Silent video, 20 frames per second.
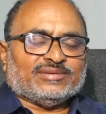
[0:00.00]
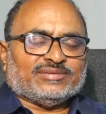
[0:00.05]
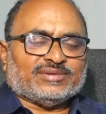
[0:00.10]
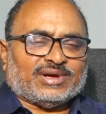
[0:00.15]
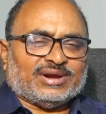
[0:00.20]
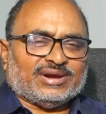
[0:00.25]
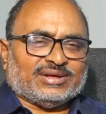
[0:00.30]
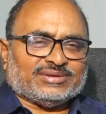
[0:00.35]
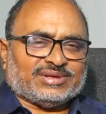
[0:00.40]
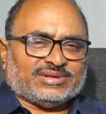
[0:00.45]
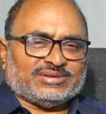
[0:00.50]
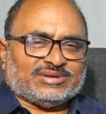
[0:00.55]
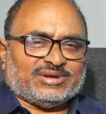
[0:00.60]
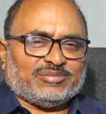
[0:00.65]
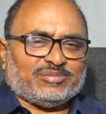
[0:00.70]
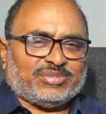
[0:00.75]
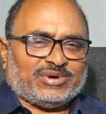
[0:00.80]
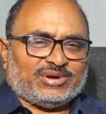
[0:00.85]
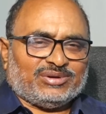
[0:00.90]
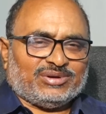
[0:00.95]
చాలా
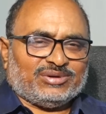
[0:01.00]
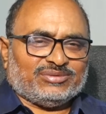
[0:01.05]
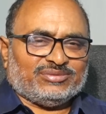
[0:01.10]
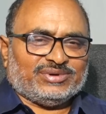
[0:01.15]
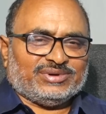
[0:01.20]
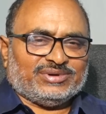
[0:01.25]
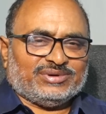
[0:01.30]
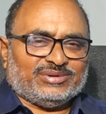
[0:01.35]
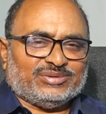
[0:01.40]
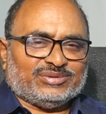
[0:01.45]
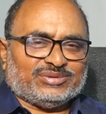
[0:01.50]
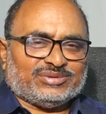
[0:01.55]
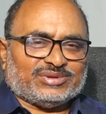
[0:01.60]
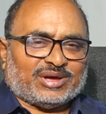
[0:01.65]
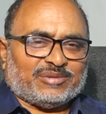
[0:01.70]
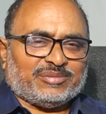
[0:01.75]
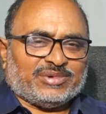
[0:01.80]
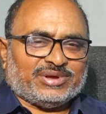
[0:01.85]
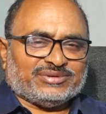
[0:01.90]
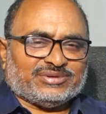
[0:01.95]
సందర్భాల్లో వీళ్ళు
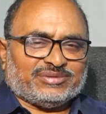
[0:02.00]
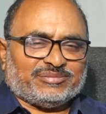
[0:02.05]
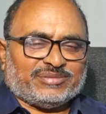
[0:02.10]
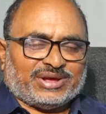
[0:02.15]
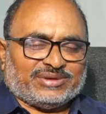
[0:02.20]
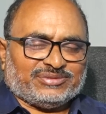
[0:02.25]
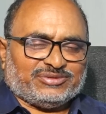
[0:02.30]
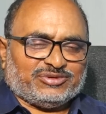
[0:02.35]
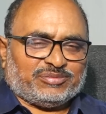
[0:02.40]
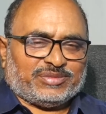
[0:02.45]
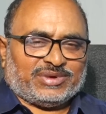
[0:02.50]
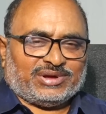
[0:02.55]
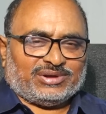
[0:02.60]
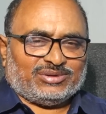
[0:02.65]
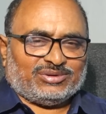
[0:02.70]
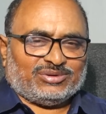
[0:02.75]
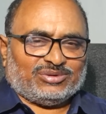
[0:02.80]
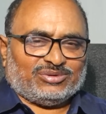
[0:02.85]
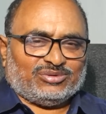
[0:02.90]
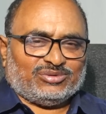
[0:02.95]
సామాజిక
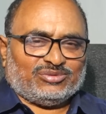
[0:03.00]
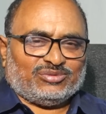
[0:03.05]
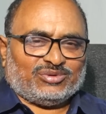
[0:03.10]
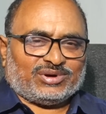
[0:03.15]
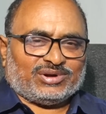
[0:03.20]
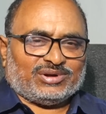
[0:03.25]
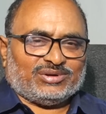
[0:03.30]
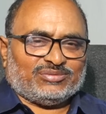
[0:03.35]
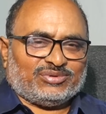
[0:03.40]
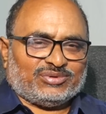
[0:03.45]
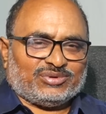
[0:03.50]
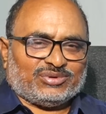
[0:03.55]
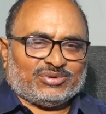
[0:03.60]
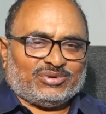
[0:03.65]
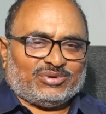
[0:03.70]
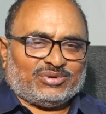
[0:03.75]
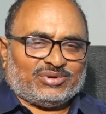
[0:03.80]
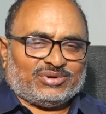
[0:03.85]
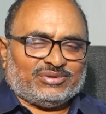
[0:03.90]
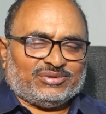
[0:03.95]
మాధ్యమాల్లో ఒకళ్ళ
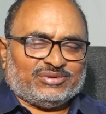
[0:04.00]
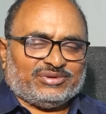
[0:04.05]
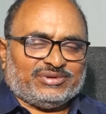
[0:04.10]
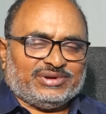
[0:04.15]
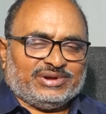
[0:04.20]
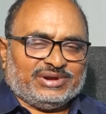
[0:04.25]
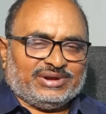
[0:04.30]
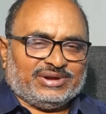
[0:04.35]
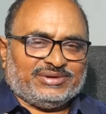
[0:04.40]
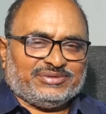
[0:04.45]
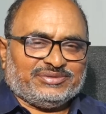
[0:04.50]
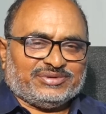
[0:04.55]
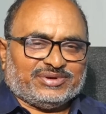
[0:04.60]
ఫోటోలు ఒకళ్ళు డిలీట్